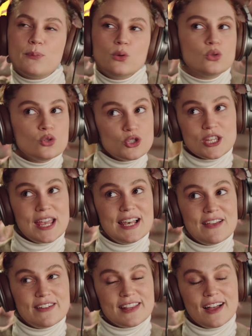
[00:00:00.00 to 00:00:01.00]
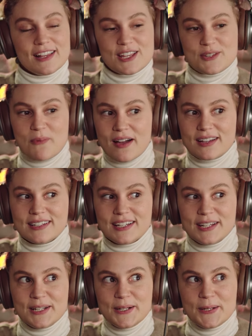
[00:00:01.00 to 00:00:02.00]
büyüdüğünüz şehirle vedalaşmak.
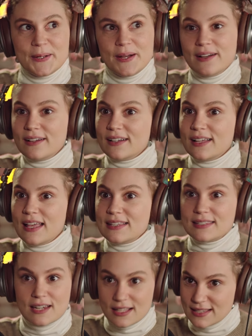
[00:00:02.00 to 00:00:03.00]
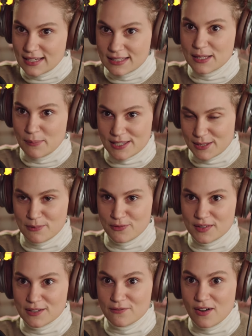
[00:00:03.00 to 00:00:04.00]
Ee, Esra senin de başka bir
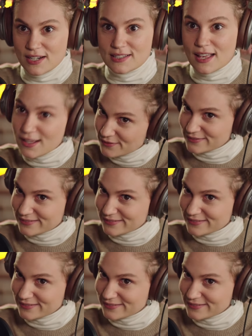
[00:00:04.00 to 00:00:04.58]
fikrin varsa?